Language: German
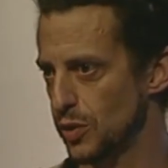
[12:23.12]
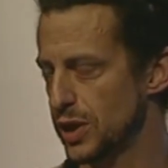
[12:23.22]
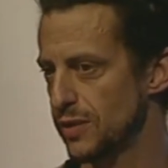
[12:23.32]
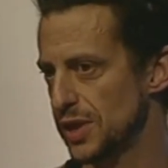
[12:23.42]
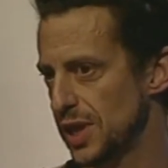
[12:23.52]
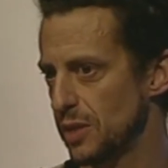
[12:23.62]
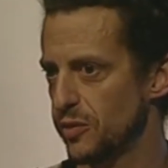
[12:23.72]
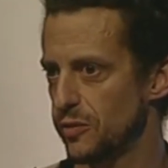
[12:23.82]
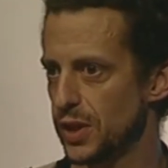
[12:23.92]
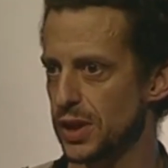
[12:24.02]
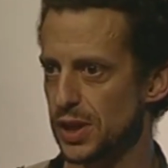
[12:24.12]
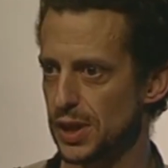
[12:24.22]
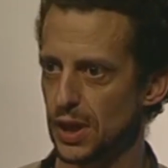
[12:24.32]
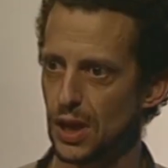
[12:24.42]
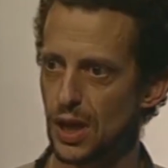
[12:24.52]
äh, dies,
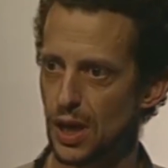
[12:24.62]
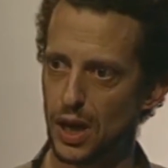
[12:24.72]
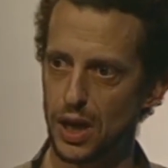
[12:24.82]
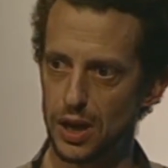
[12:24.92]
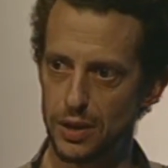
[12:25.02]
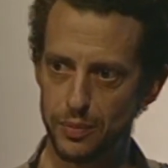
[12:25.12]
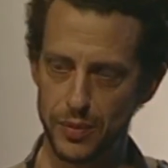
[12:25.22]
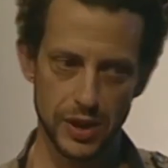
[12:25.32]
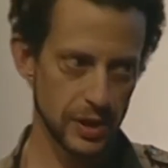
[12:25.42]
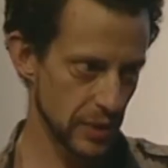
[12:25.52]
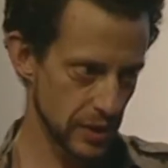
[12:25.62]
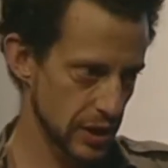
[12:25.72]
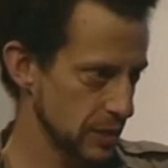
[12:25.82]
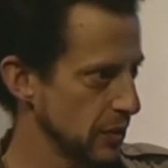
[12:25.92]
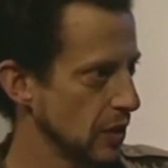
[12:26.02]
das sehr gesund ist.
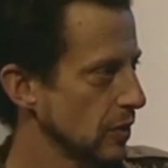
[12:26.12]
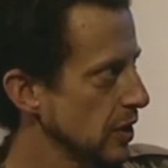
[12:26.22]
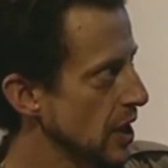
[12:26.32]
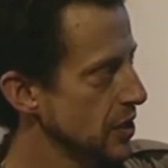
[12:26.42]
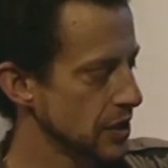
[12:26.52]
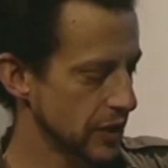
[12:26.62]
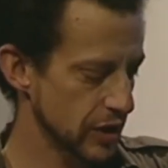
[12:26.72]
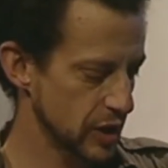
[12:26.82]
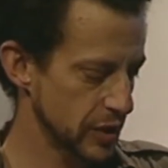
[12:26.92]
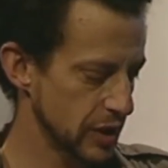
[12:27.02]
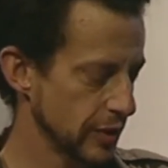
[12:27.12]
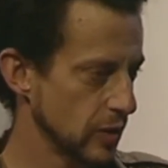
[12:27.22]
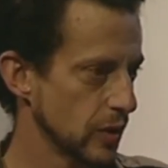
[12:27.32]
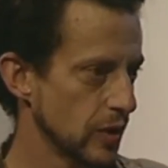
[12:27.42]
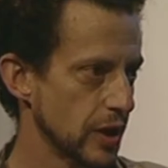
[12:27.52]
Und äh, ich
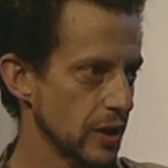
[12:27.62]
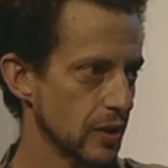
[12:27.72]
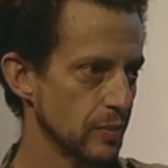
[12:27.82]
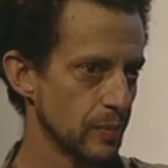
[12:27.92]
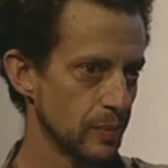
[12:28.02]
glaube, der,